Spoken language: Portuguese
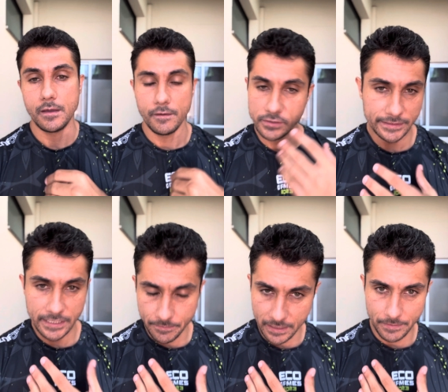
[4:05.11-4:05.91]
Você tem que
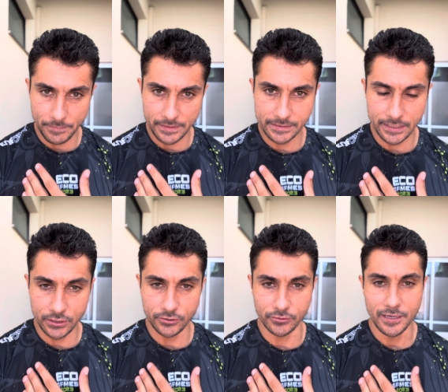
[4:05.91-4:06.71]
parar para pensar
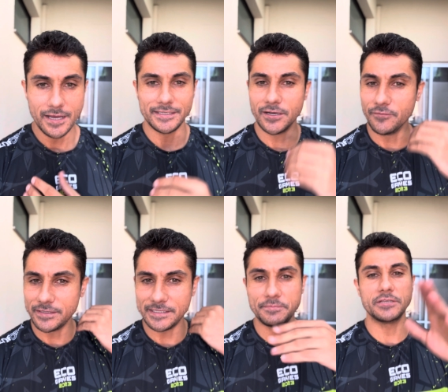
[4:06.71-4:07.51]
nisso. Senão você
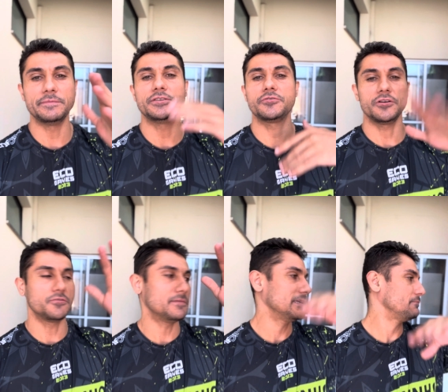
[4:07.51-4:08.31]
simplesmente coloca
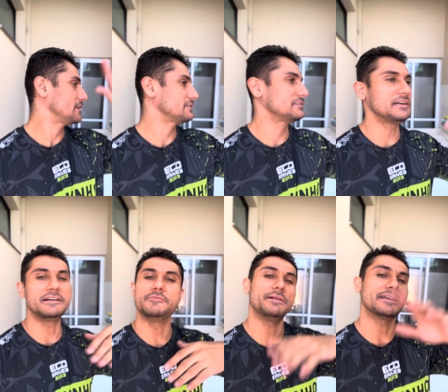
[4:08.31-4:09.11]
uma
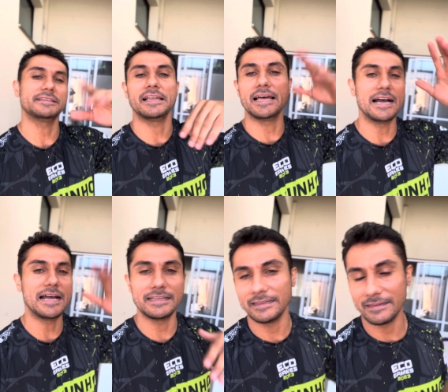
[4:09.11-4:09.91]
adaptação, passa lá,
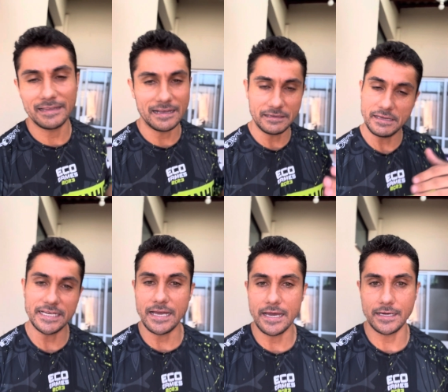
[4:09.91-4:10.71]
tá, tá, tá, aí já
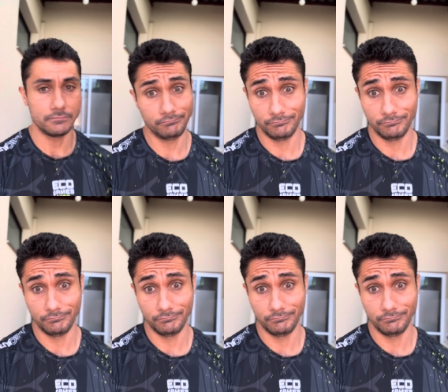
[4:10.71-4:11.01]
era.